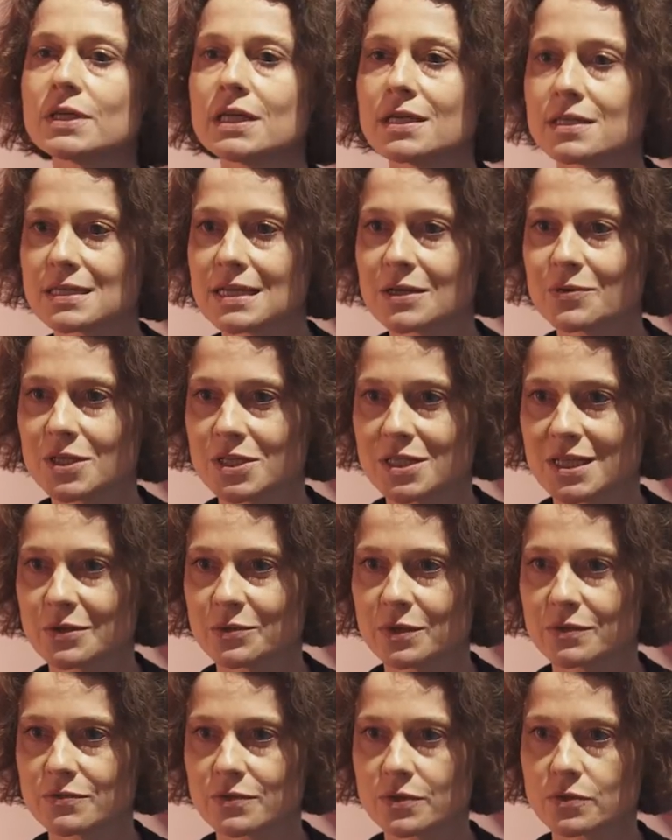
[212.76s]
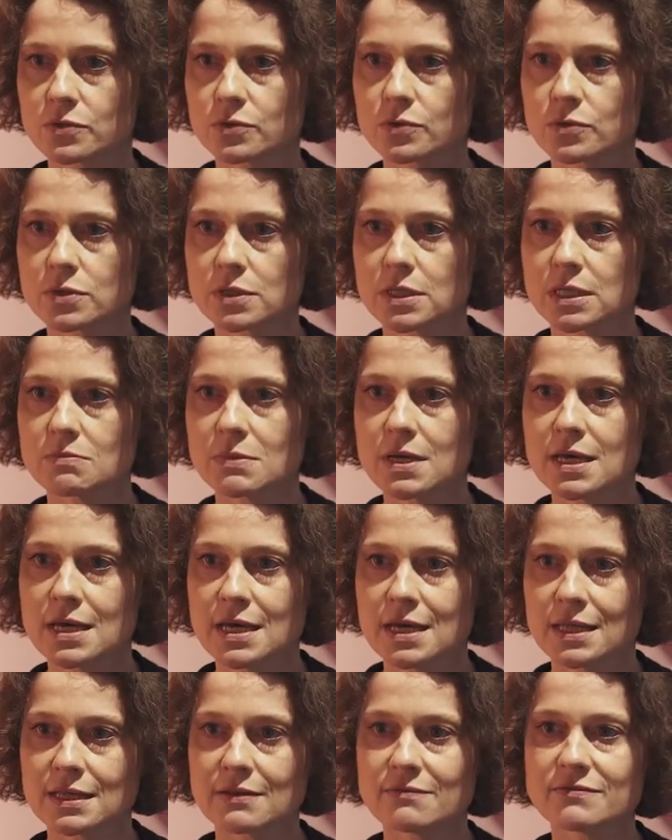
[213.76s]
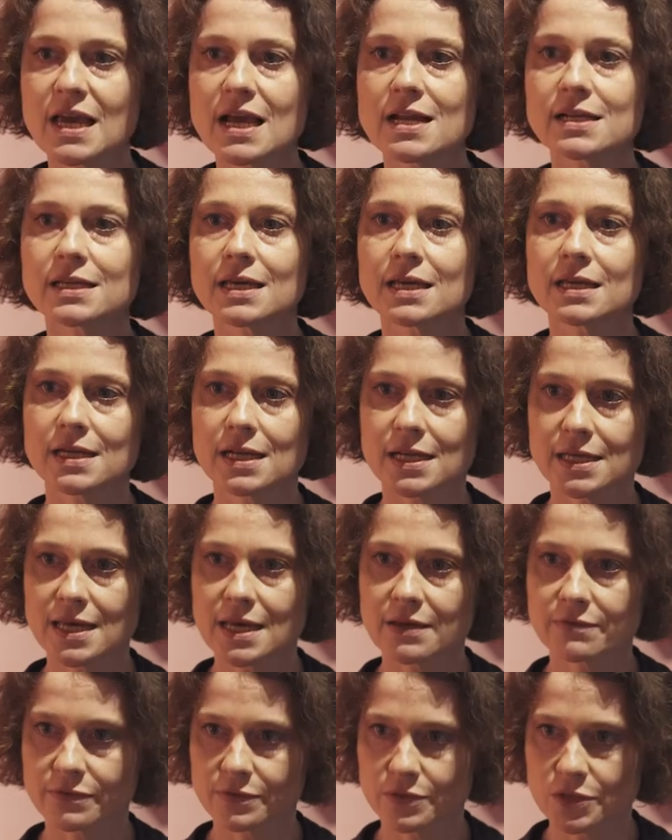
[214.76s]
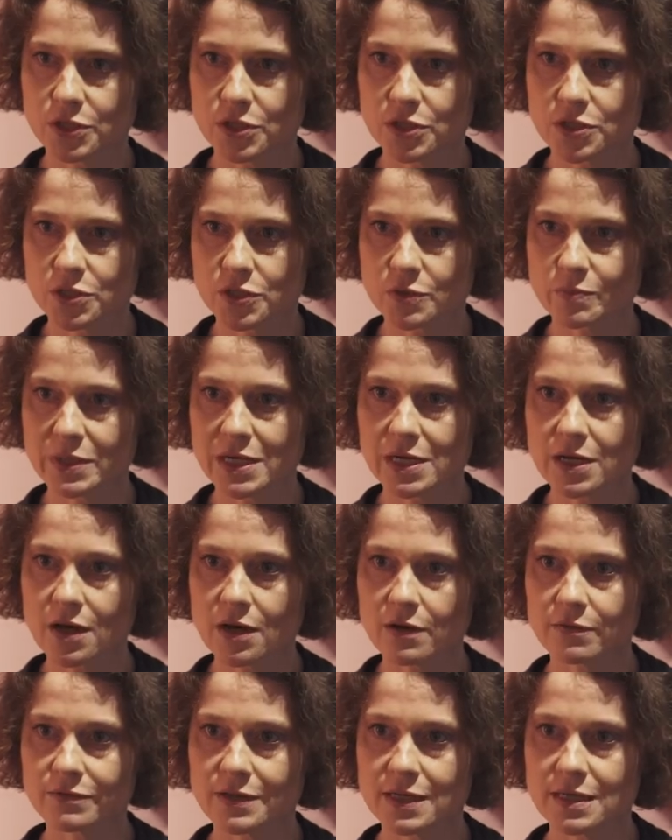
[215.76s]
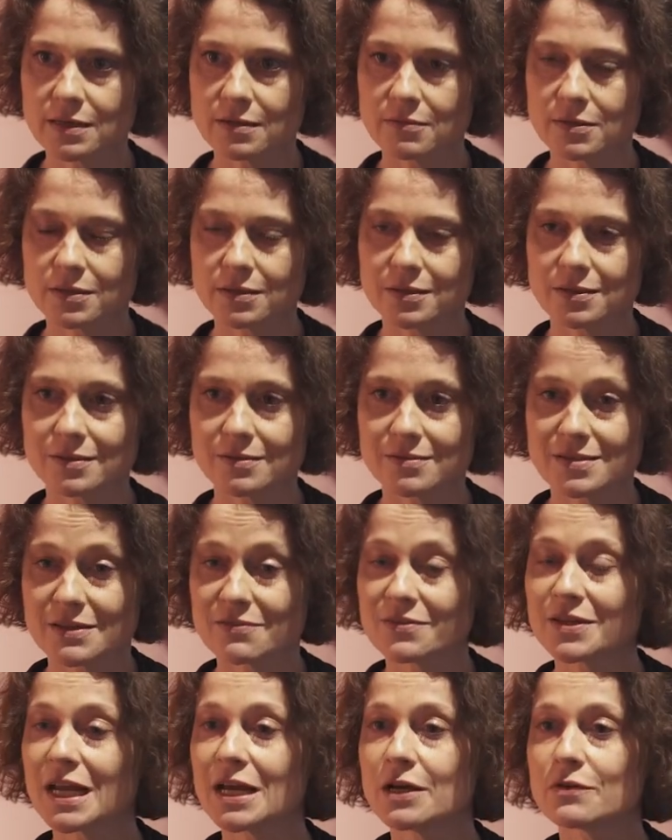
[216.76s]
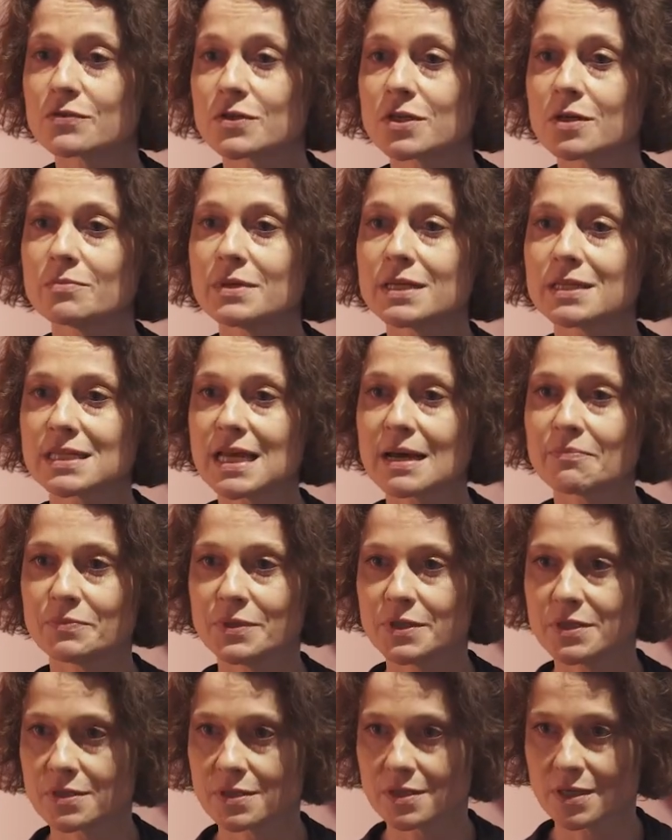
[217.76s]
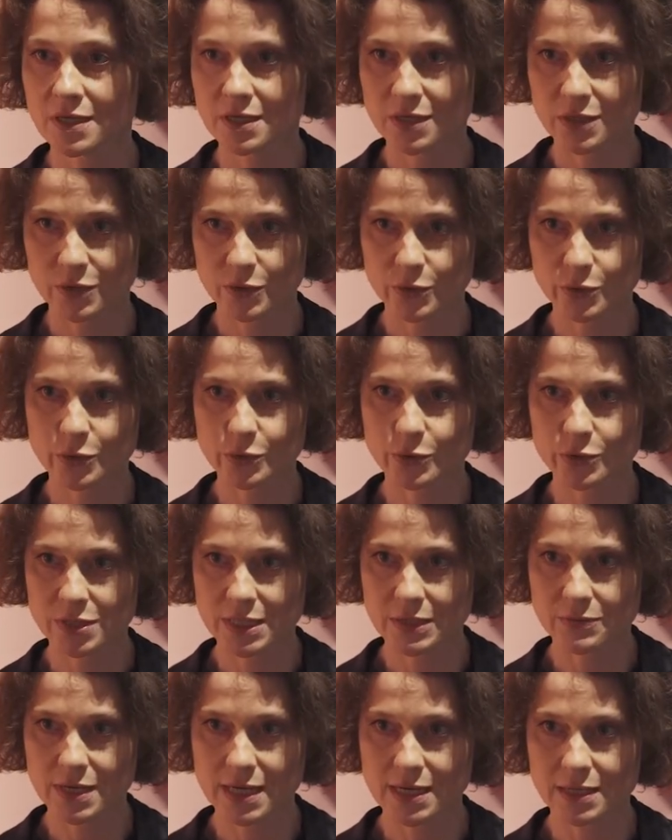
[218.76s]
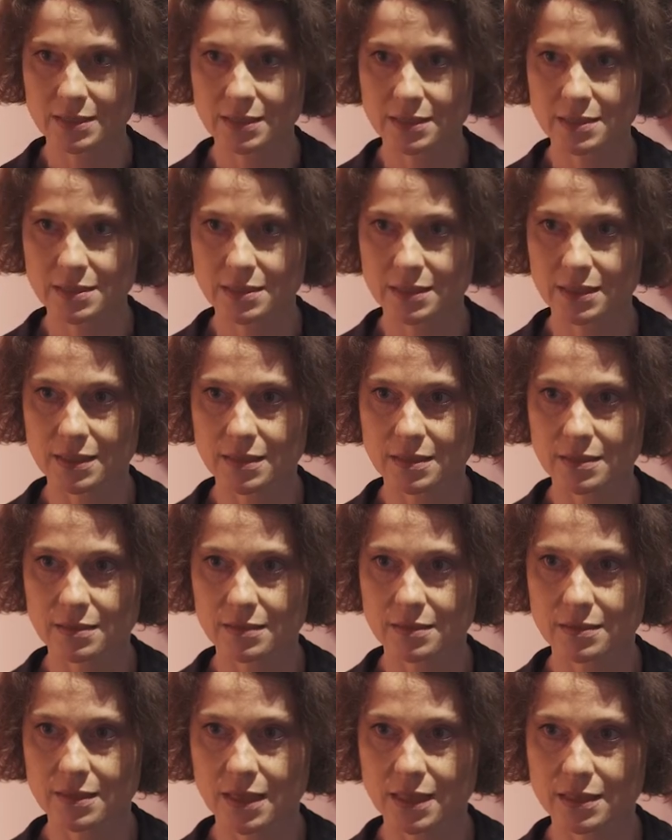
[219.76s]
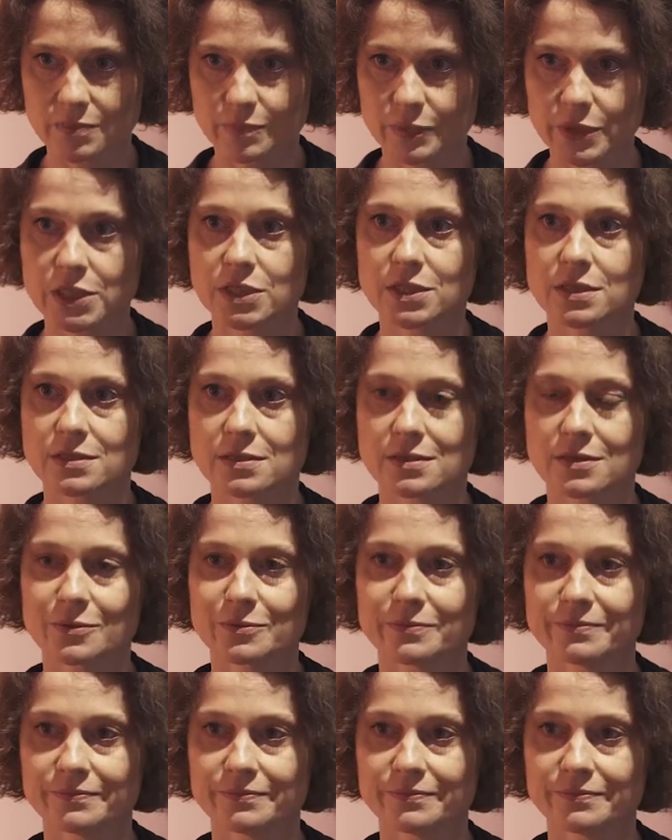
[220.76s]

jej całe ciało. W związku z tym te wielkie reliefy y, szpilkowe zawierają w sobie zapis ruchu ciała artystki nad płaszczyzną.